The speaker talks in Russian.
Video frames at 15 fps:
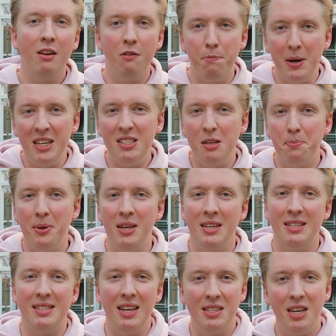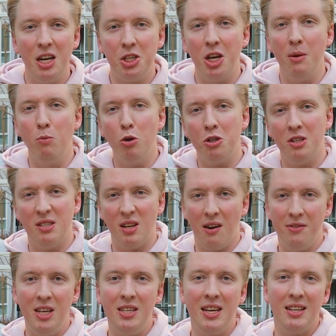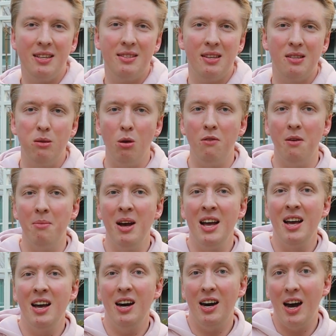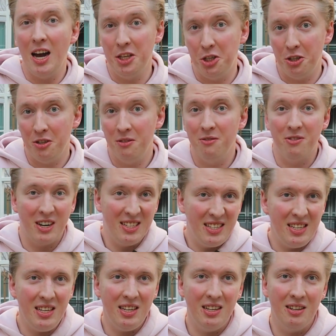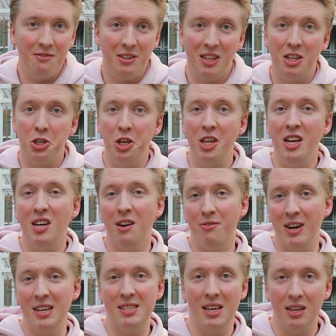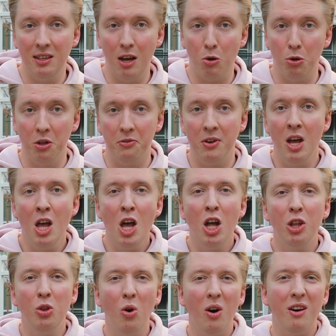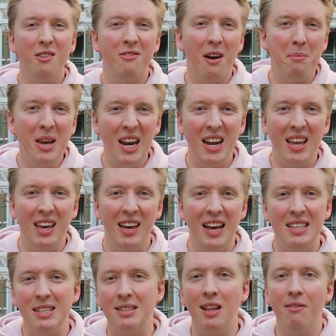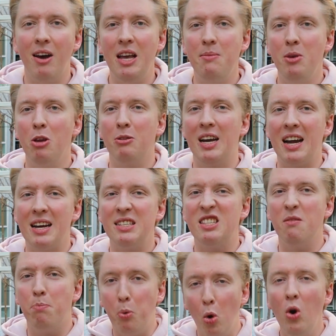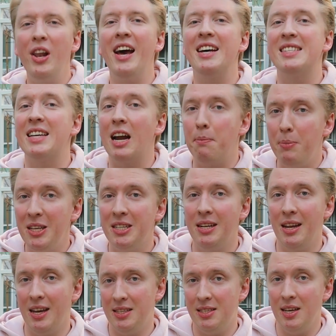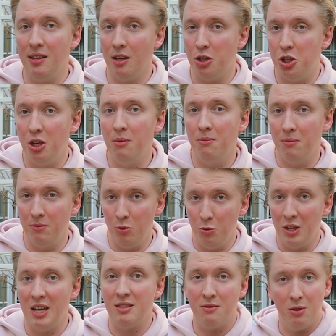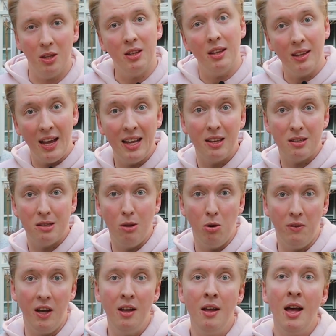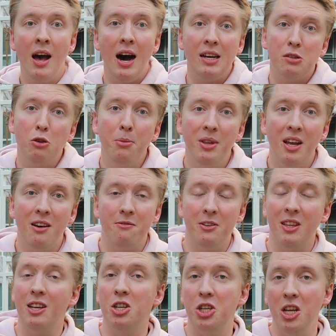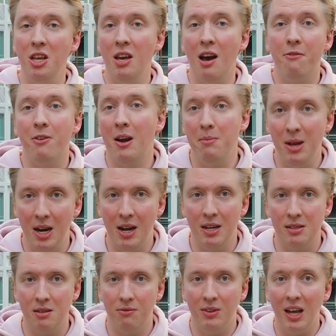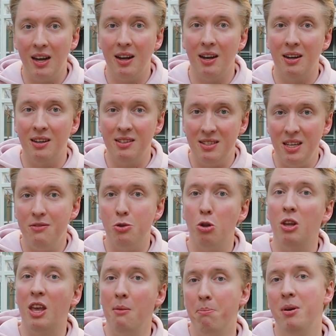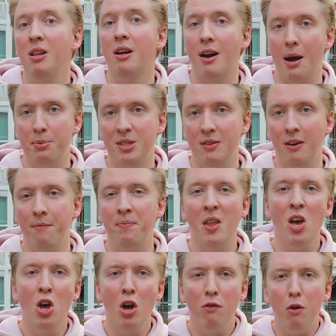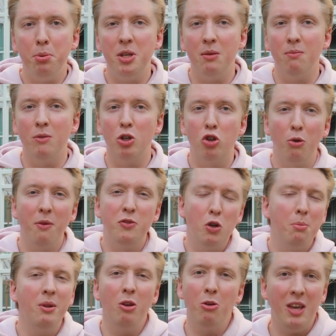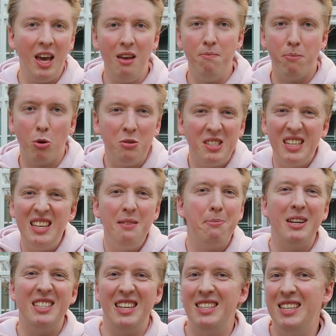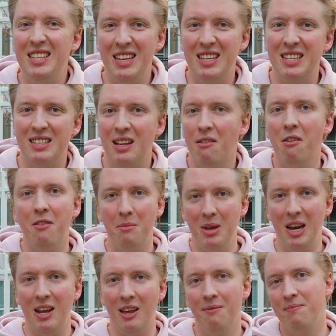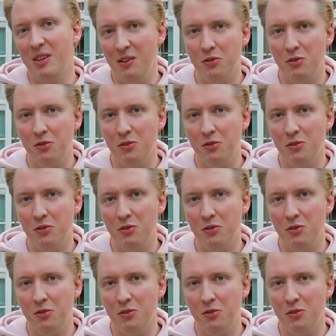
В принципе, с натяжкой можно сравнить это со словом «хач» в России в отношении кавказских народов. Но в Америке эти слова имеют гораздо более оскорбительный оттенок, чем у нас вот это слово. Особенно в отношении афроамериканцев, так как здесь все-таки было рабство. В общем, чтобы все было окей, просто не произносите эти слова в Америке.